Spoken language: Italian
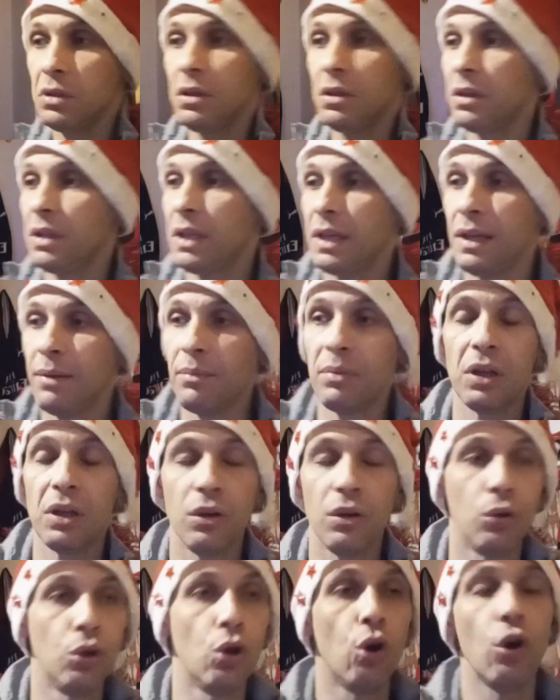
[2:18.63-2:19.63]

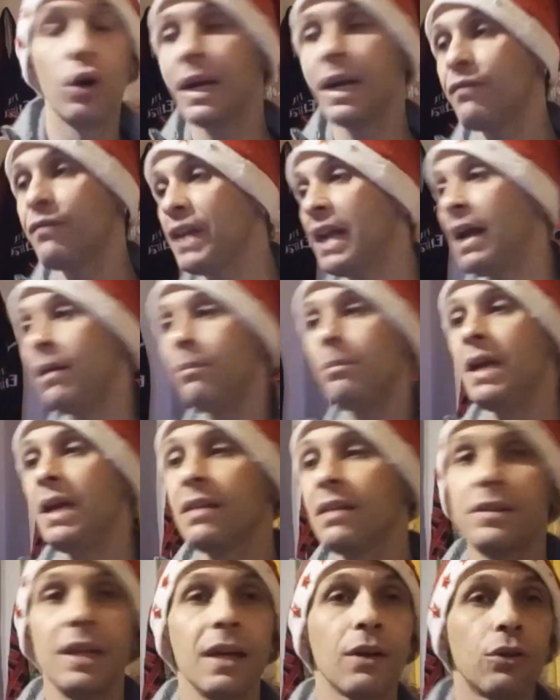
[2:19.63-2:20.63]
eh, onore
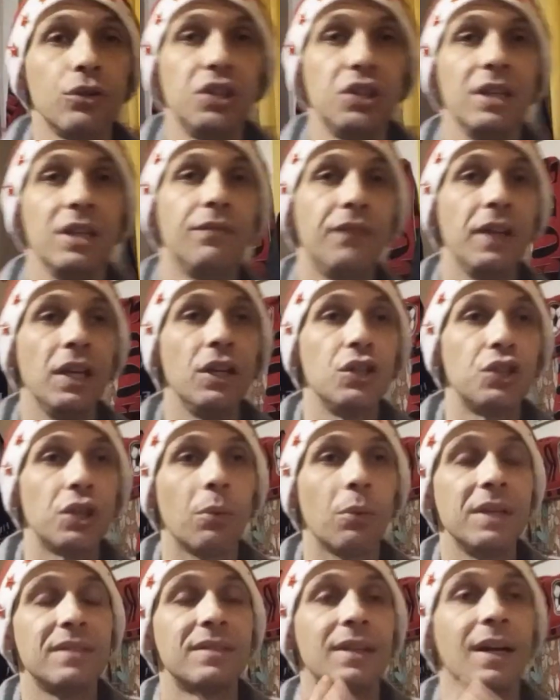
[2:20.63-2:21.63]
finalmente, così
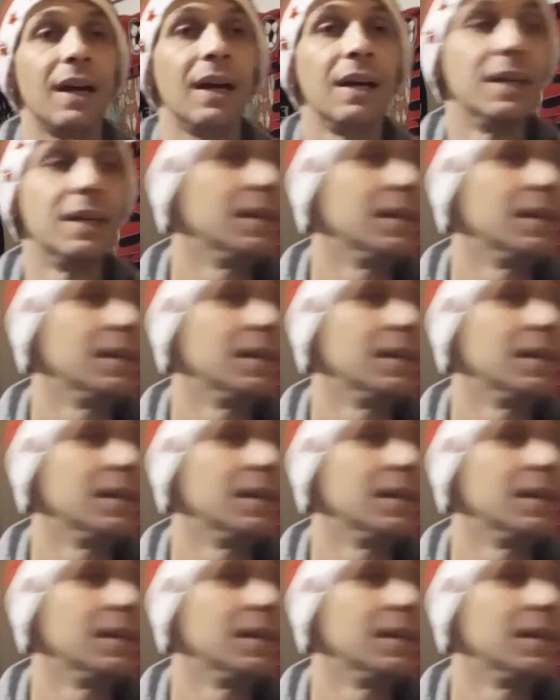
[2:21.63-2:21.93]
finisce questa